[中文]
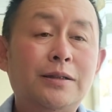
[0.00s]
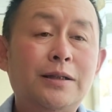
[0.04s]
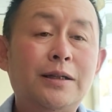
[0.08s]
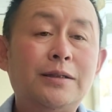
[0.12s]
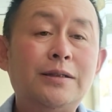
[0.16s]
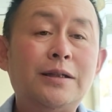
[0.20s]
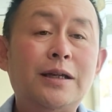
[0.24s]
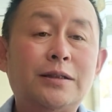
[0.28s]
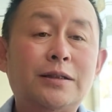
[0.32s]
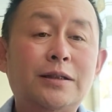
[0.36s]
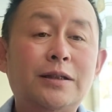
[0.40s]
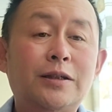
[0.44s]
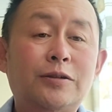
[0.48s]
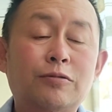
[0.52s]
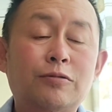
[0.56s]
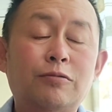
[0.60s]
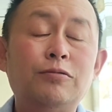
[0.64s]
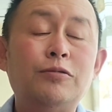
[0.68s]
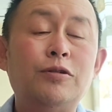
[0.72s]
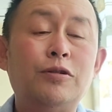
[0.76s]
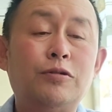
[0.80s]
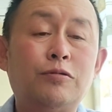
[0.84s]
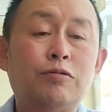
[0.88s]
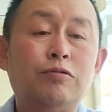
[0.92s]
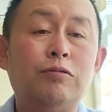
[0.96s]
现在自己
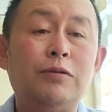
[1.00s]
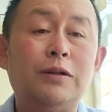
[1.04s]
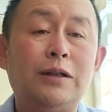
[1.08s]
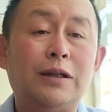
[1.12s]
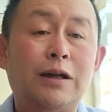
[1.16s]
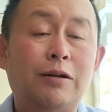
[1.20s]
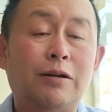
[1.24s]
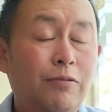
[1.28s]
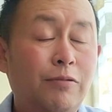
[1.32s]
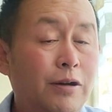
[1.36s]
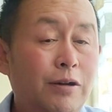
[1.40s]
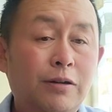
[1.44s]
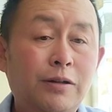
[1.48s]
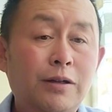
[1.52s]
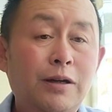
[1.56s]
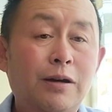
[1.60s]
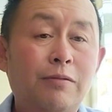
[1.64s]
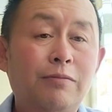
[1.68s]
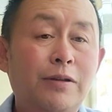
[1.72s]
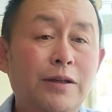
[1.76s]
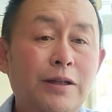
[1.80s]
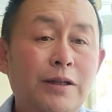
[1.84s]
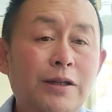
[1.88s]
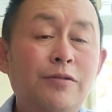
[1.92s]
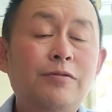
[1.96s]
终于出来了，我要
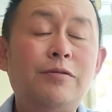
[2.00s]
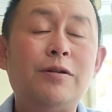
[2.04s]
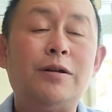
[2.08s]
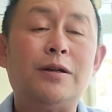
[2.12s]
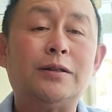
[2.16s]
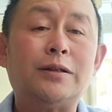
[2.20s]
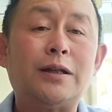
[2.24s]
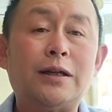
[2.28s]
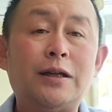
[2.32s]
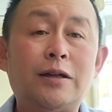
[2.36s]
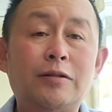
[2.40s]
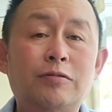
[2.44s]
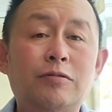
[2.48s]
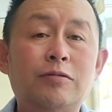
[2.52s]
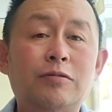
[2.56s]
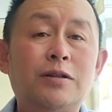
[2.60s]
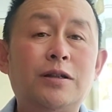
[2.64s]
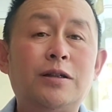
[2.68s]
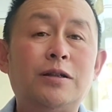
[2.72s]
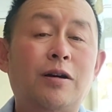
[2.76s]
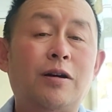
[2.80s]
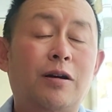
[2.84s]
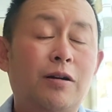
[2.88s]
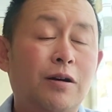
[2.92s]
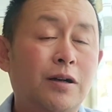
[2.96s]
让我的音乐让大家都
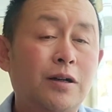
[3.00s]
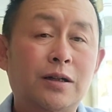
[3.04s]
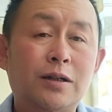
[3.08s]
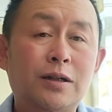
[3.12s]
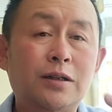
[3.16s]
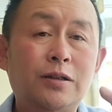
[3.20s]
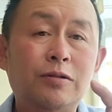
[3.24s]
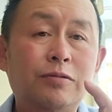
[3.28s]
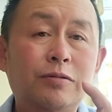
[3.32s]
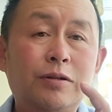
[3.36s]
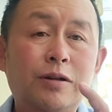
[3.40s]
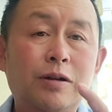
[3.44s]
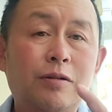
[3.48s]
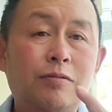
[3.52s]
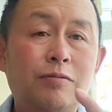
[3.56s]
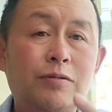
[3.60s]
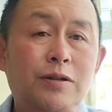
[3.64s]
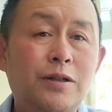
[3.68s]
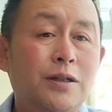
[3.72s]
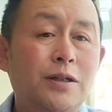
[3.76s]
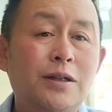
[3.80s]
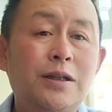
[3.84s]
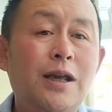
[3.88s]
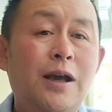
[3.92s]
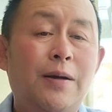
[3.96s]
知道，可能就是这种
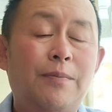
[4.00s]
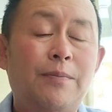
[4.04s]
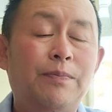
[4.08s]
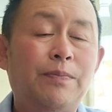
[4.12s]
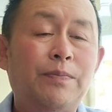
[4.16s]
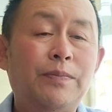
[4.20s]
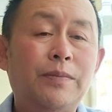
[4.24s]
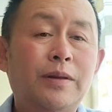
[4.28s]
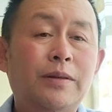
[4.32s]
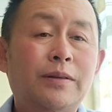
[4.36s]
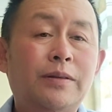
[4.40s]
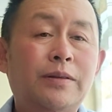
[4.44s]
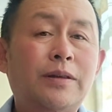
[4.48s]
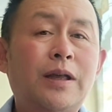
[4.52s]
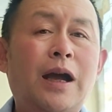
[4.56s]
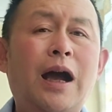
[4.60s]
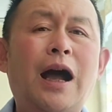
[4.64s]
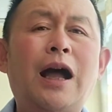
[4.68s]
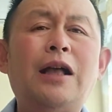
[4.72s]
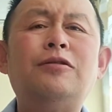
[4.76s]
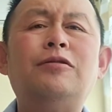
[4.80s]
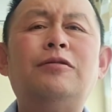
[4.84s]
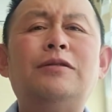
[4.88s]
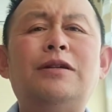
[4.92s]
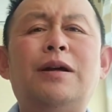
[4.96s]
执念，
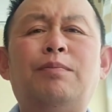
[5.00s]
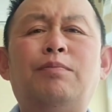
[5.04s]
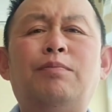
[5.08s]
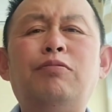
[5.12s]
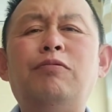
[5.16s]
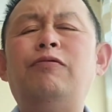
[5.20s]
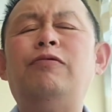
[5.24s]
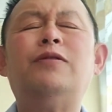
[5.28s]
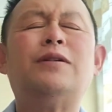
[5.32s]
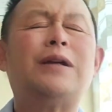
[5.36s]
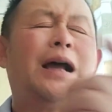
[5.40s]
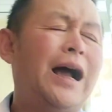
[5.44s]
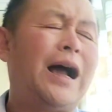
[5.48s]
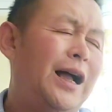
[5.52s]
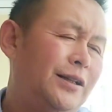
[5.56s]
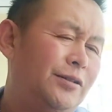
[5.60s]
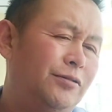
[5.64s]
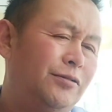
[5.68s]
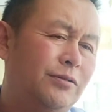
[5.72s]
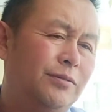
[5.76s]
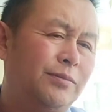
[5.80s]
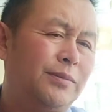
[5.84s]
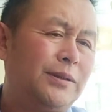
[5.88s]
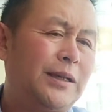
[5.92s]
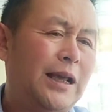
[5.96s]
他就也不复查
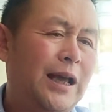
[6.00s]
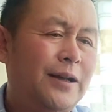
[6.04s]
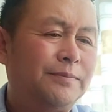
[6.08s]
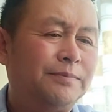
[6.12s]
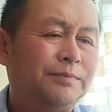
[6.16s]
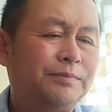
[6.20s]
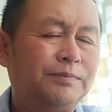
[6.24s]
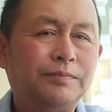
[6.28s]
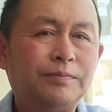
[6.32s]
就这么演，